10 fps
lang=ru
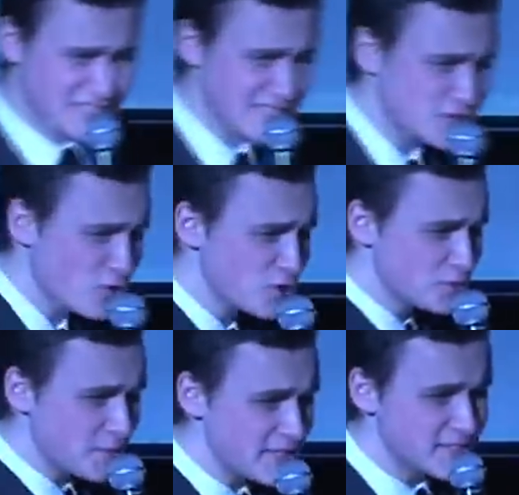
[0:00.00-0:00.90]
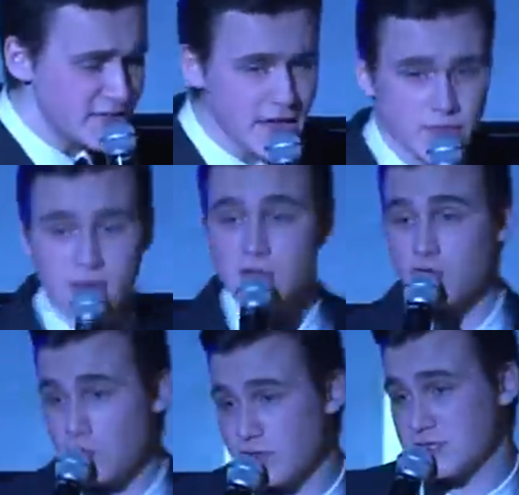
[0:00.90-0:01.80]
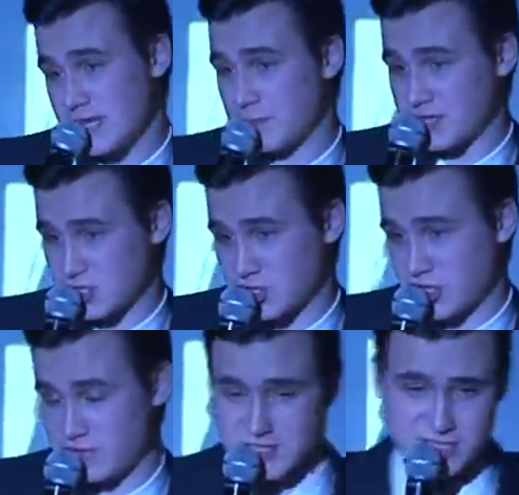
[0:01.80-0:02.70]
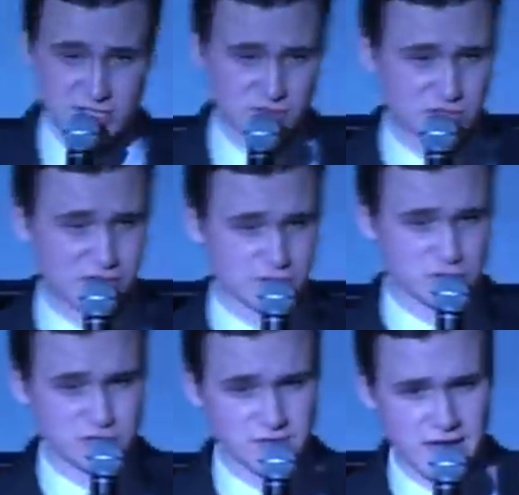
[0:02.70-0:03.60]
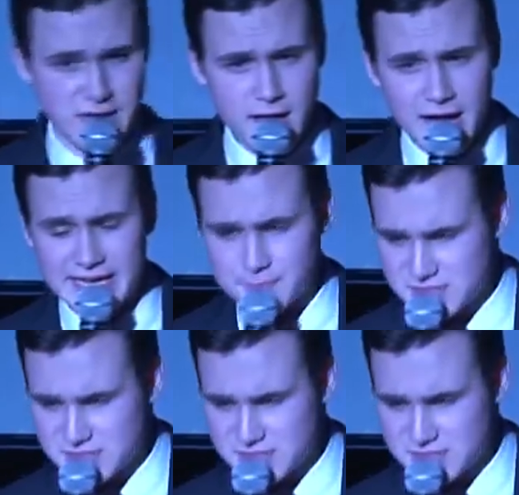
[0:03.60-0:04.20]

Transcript: сказала, что хочет перейти на новый этап отношений. Вы знаете, девушки такие существа, они